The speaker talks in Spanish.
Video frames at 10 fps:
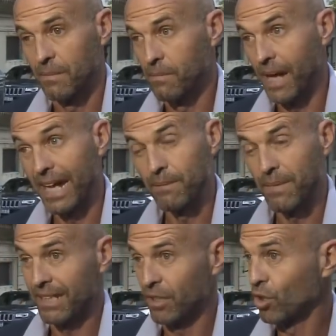han
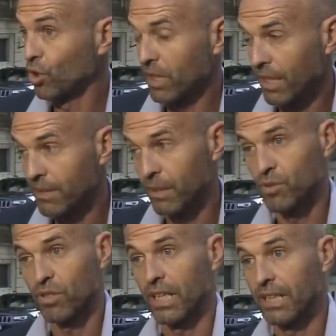invertido históricamente
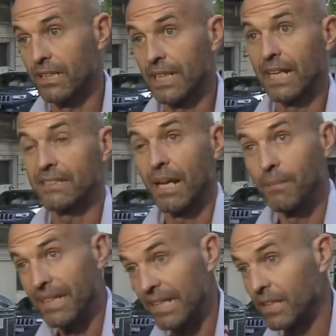mucho en Argentina, se han
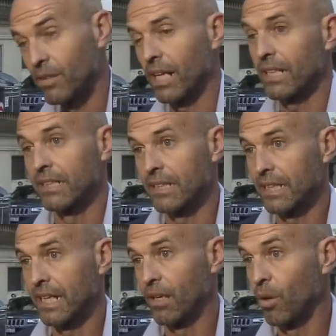mantenido en
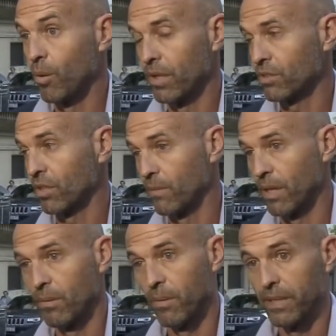Argentina en los buenos y en los
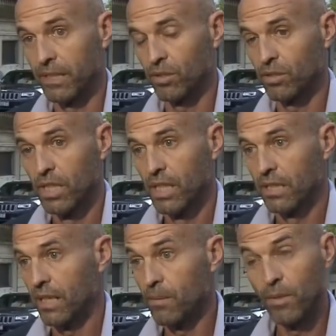malos momentos
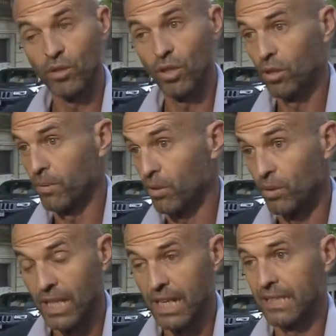y hay un montón de
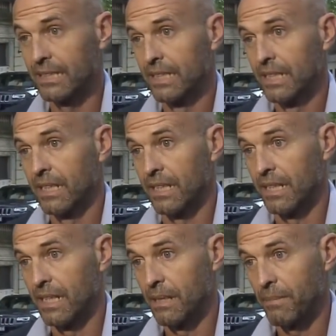oportunidades
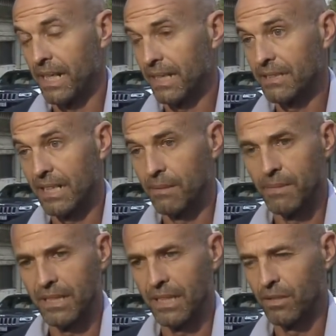eh, para que sigan
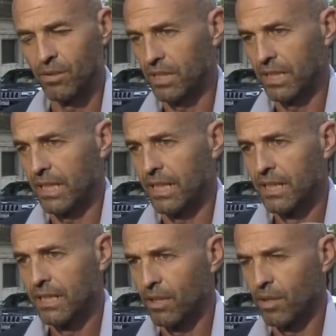invirtiendo. Así que
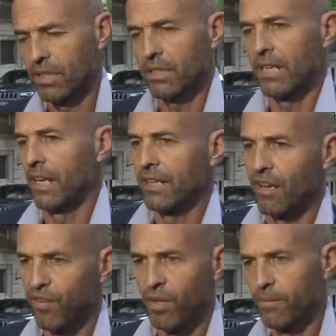creo que esa es la
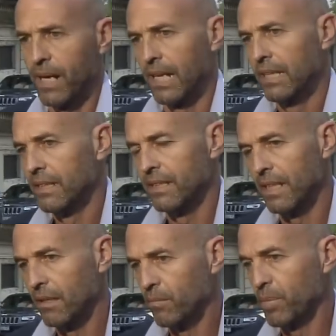forma
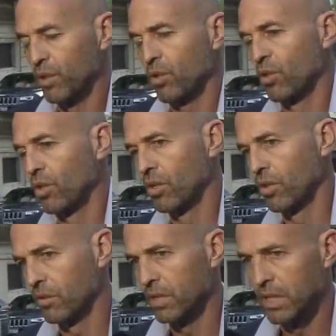de un protocolo y,